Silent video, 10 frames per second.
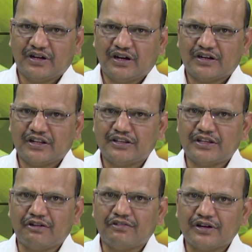అంటే
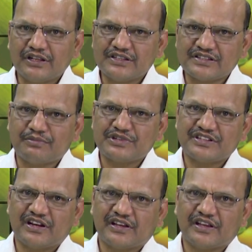ఎవరు ఈ
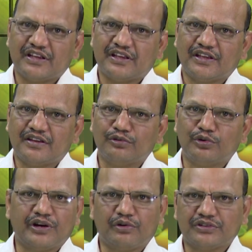సమస్యలకి
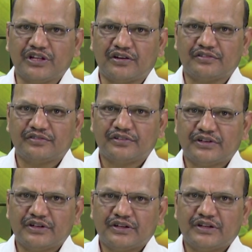గురవుతారు
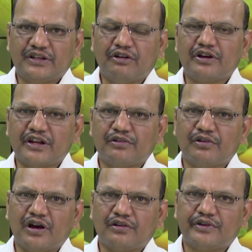ఎవరు
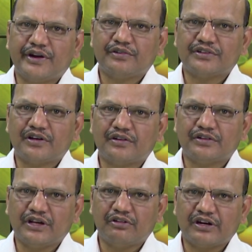ఎక్కువగా గురి అవుతారో
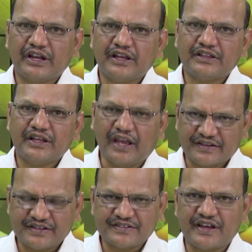ఎవరికైతే
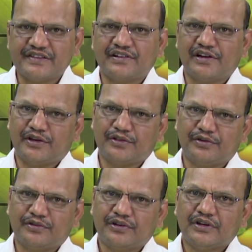ఎక్సర్సైజ్ లేదో
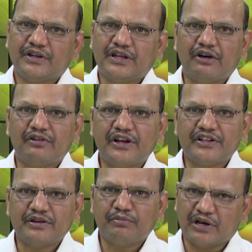
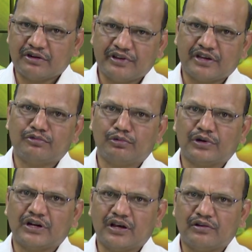ఎవరైతే బరువు ఎక్కువ
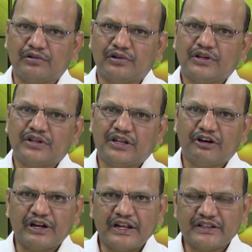ఉన్నారో
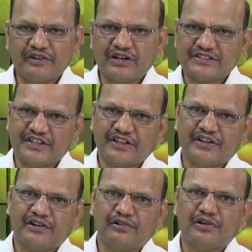ఎవరైతే వాళ్ళ
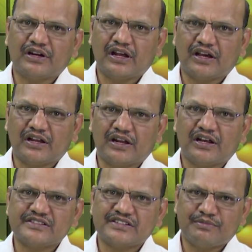శరీరంలో
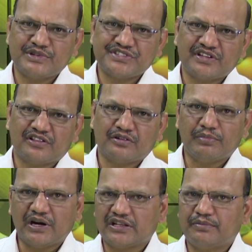రకరకాల సమస్యలతో
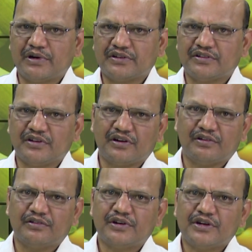బాధపడుతున్నారో